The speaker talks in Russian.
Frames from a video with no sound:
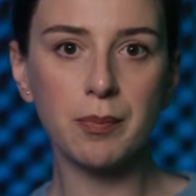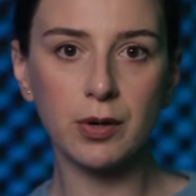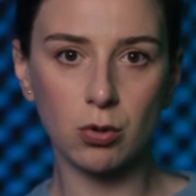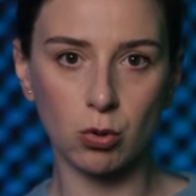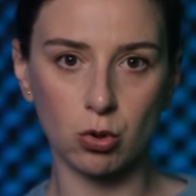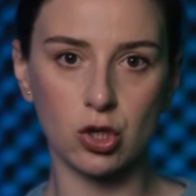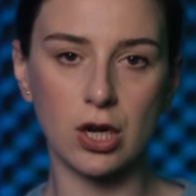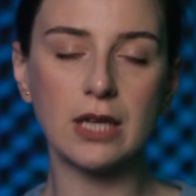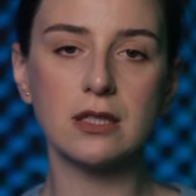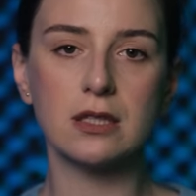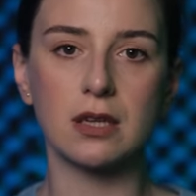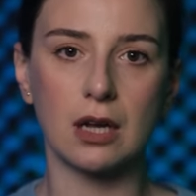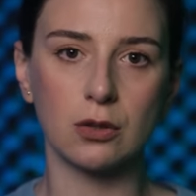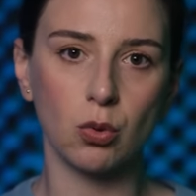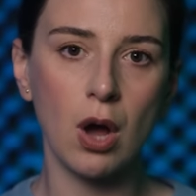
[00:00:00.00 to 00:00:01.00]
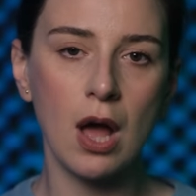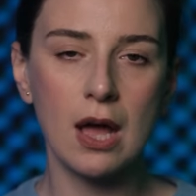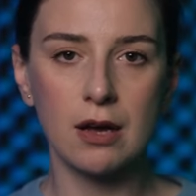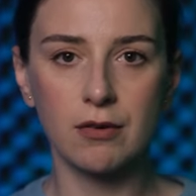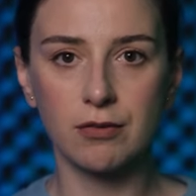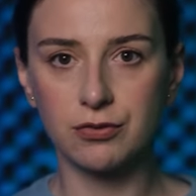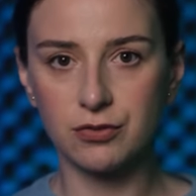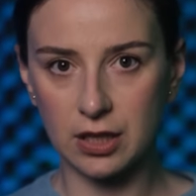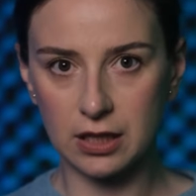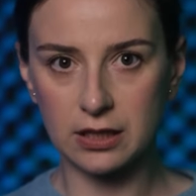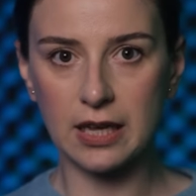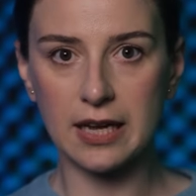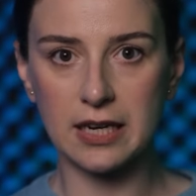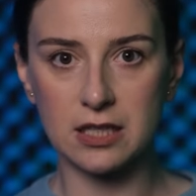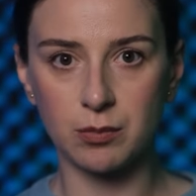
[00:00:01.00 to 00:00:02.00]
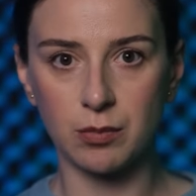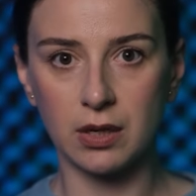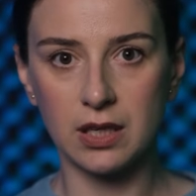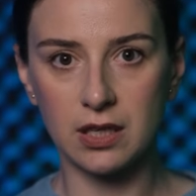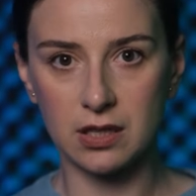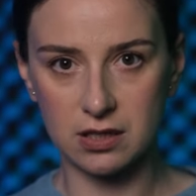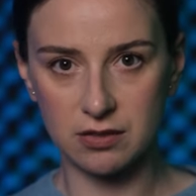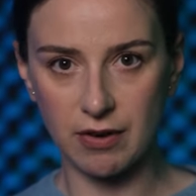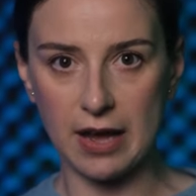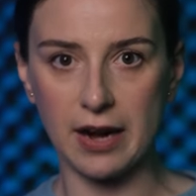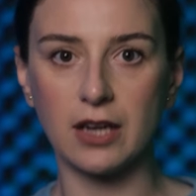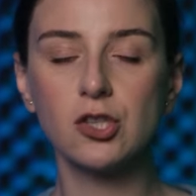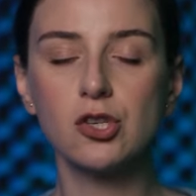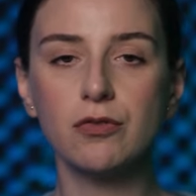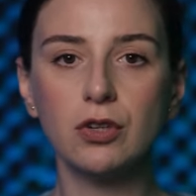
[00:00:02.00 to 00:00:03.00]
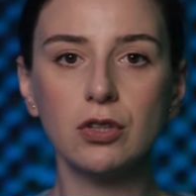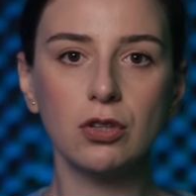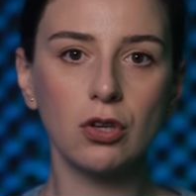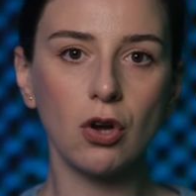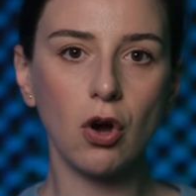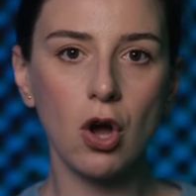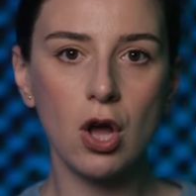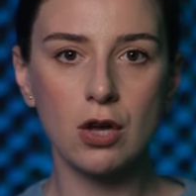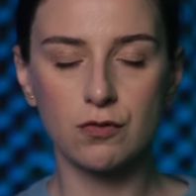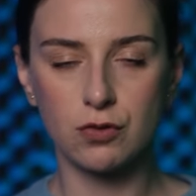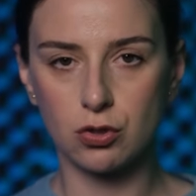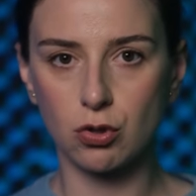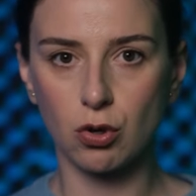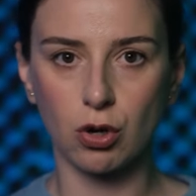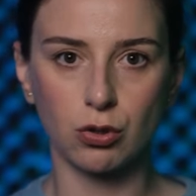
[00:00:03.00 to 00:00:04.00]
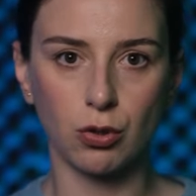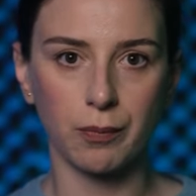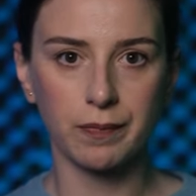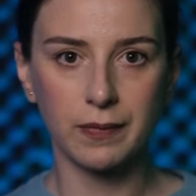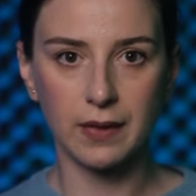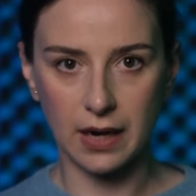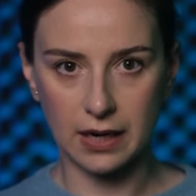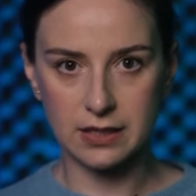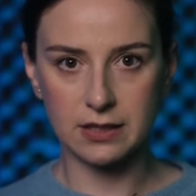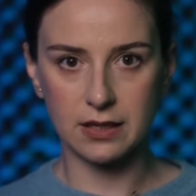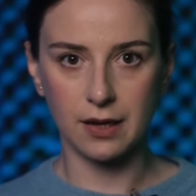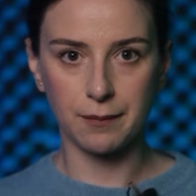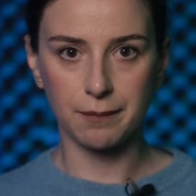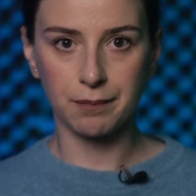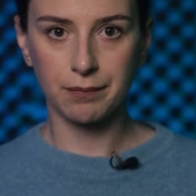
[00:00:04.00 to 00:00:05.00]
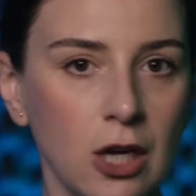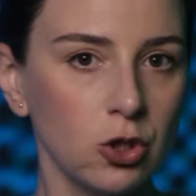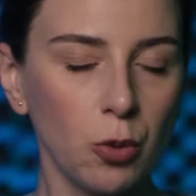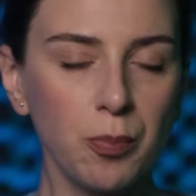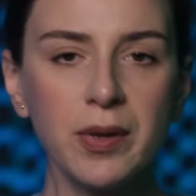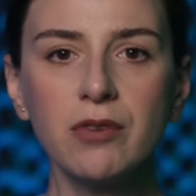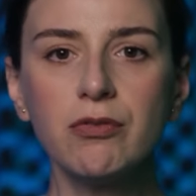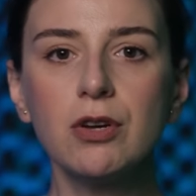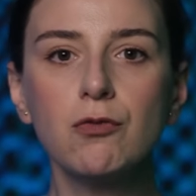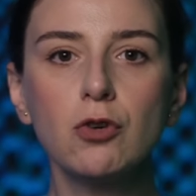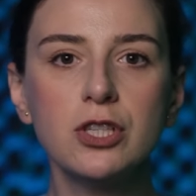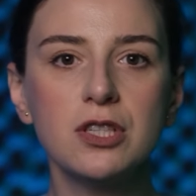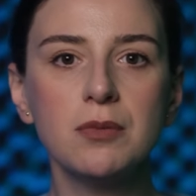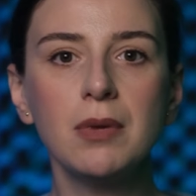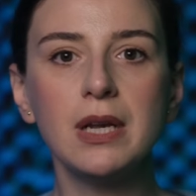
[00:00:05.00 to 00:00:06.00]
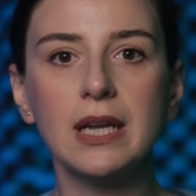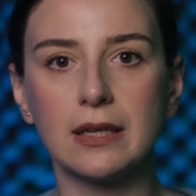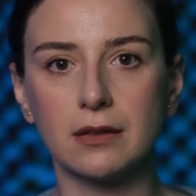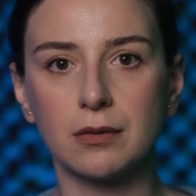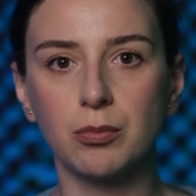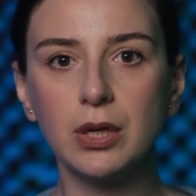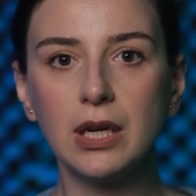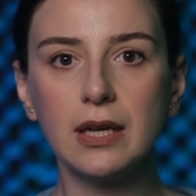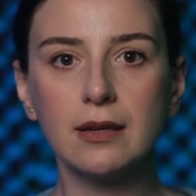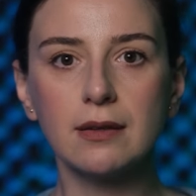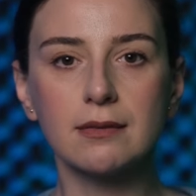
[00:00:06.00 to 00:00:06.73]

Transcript: погружает страну в авторитаризм и разворачивает ее в сторону России. Но первые 8 лет были